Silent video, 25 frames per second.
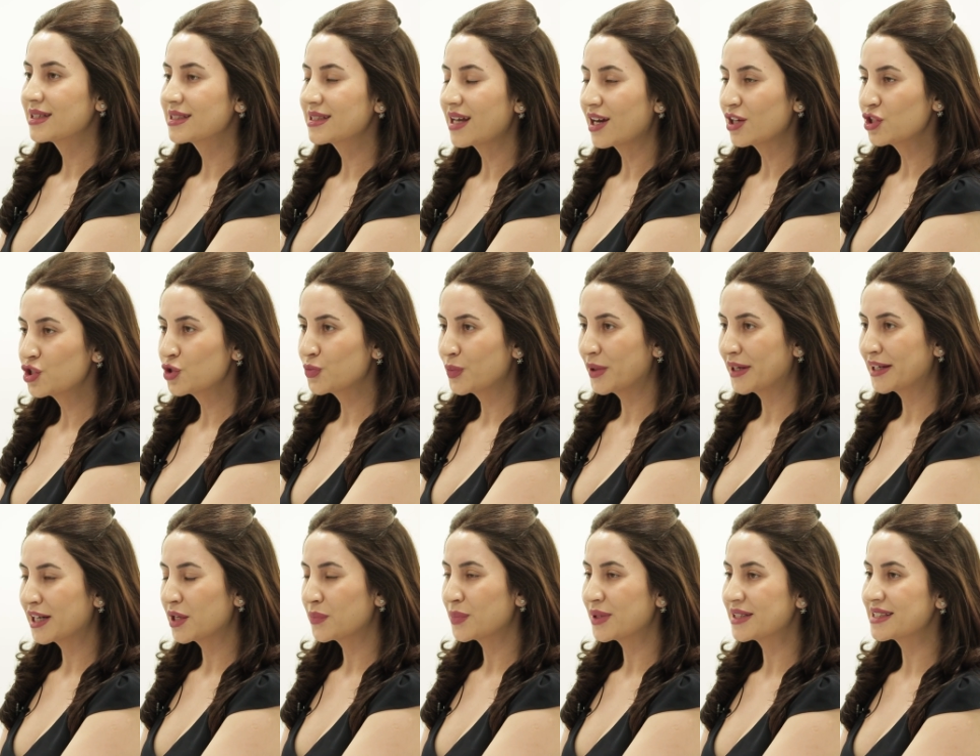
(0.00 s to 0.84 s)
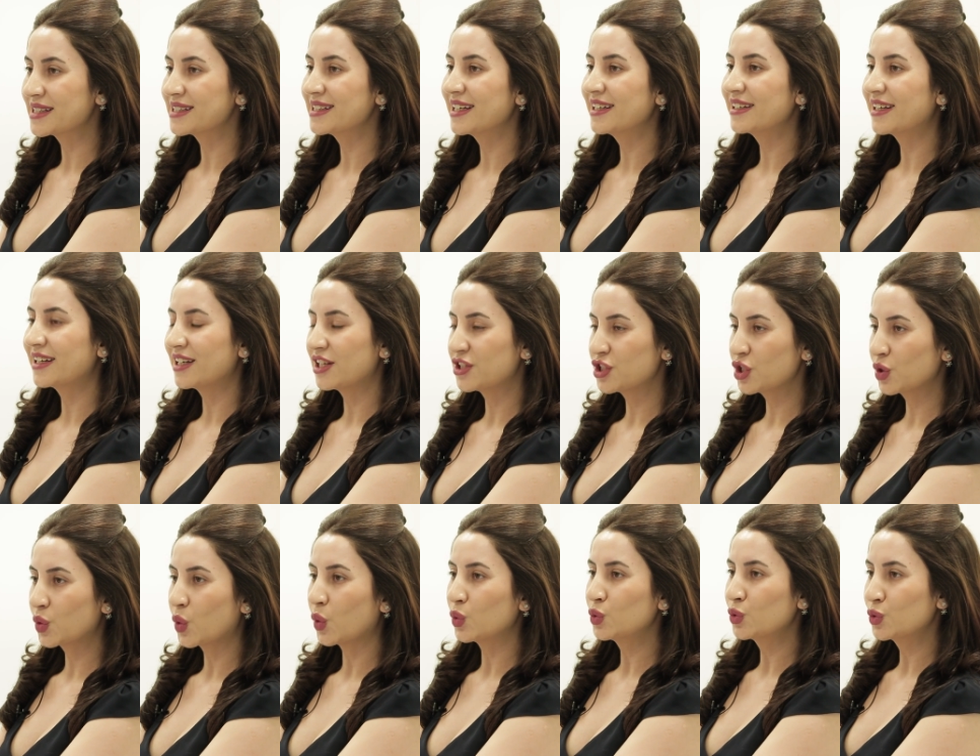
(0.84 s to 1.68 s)
Saç PRP'sine
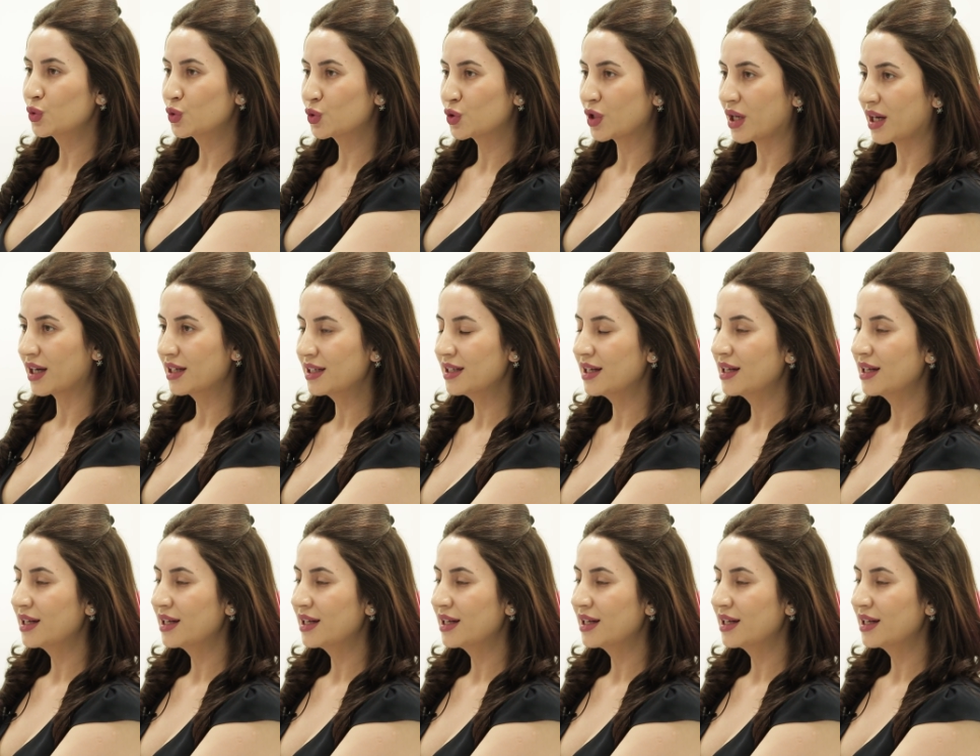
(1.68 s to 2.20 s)
gelecek olursak,